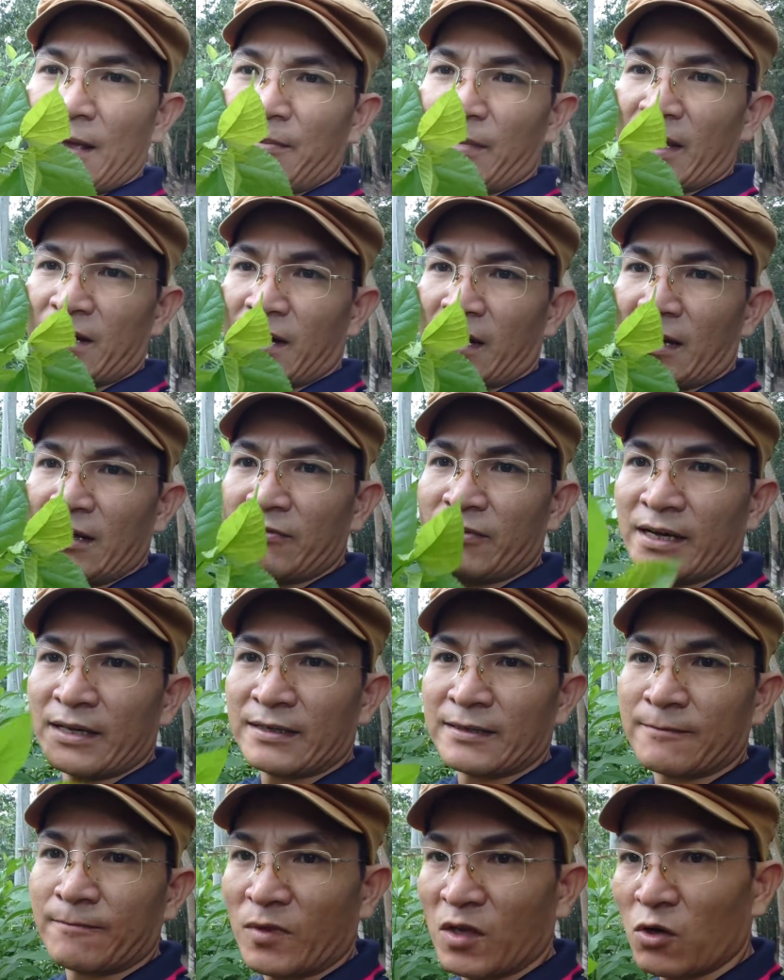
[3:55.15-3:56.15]
đem cái rễ
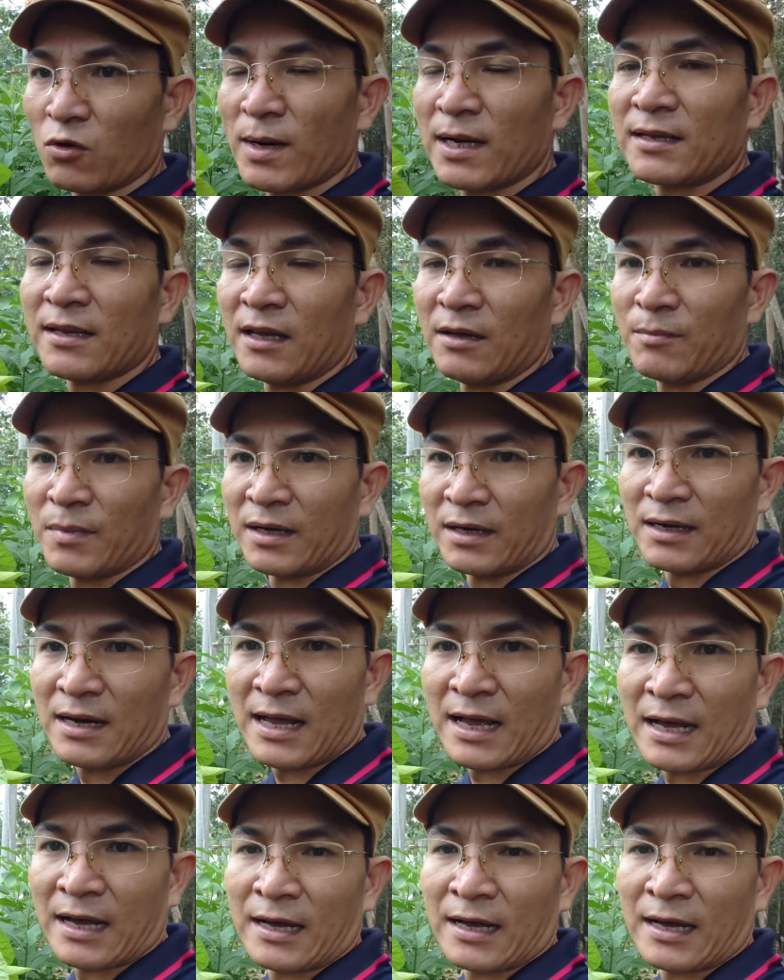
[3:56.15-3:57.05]
về của anh chị mình đó